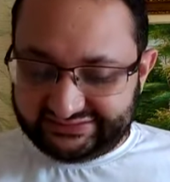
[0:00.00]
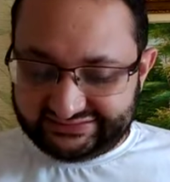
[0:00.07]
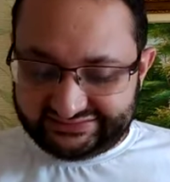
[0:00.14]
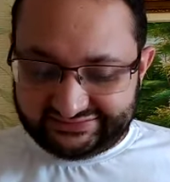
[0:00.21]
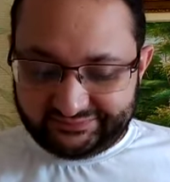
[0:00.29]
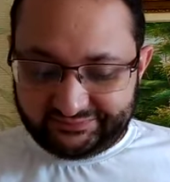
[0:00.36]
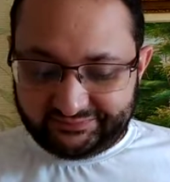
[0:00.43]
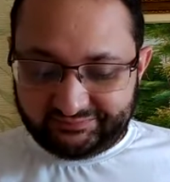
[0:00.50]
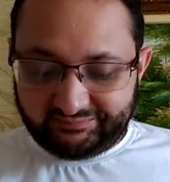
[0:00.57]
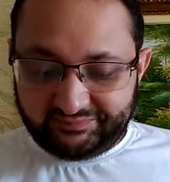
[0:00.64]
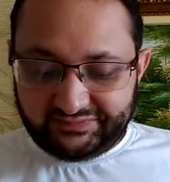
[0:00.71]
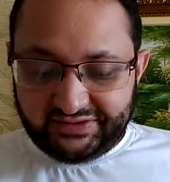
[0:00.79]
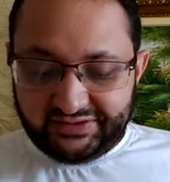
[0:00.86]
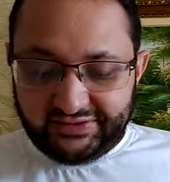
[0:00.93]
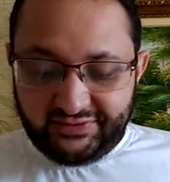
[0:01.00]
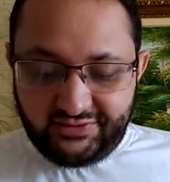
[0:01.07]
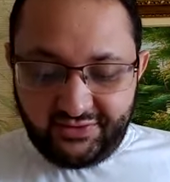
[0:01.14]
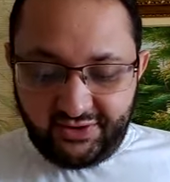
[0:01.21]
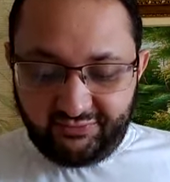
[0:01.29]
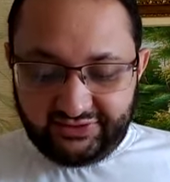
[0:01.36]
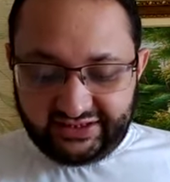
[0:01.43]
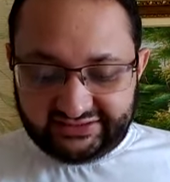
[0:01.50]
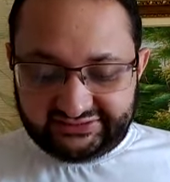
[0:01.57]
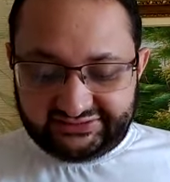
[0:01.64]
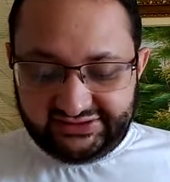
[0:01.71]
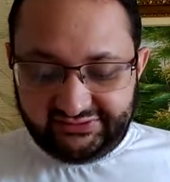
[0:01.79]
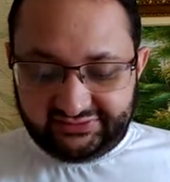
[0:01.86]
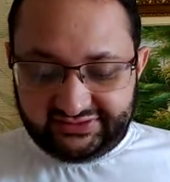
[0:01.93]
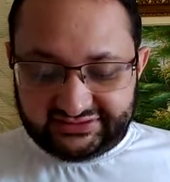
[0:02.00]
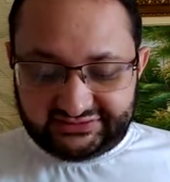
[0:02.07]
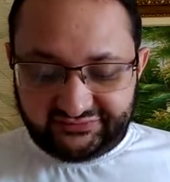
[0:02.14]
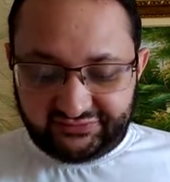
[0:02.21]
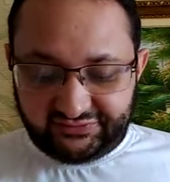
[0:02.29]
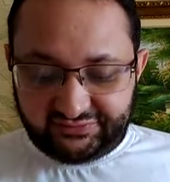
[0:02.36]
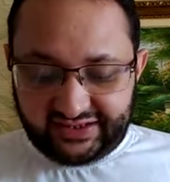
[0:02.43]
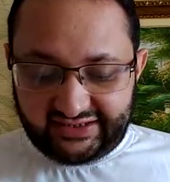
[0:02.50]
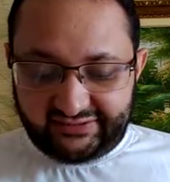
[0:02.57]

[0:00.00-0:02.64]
Como castigo, transformaram Peri em uma